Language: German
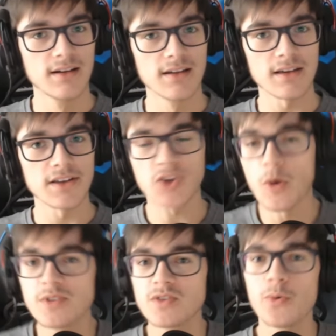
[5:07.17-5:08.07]
Es
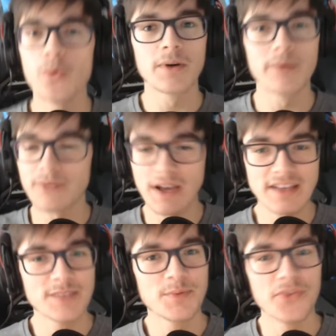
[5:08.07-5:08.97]
kommt so
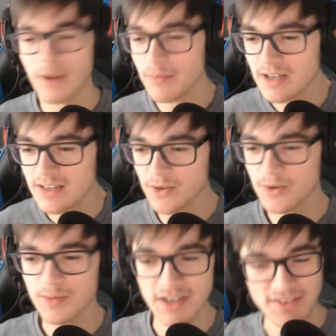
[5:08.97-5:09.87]
reichlich befremdlich
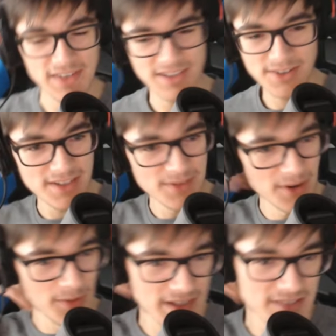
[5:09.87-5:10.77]
rüber. Ich weiß auch nicht
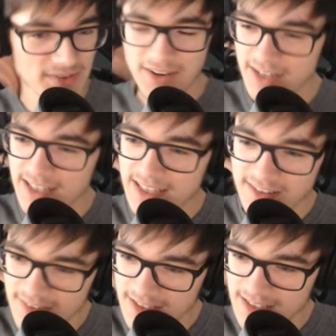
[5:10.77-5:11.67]
warum. Als wäre heute
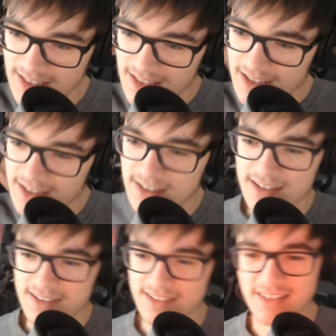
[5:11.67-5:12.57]
irgendwie
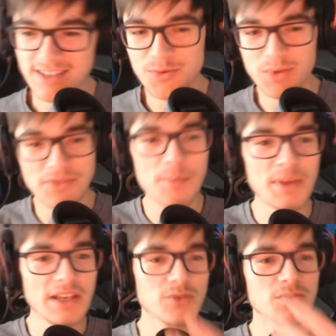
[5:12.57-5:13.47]
nicht so der
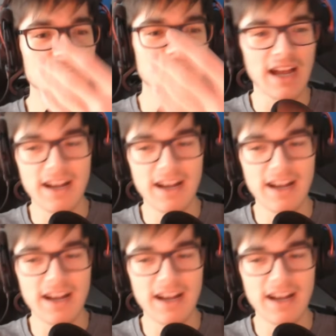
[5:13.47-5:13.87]
Verbindungstag,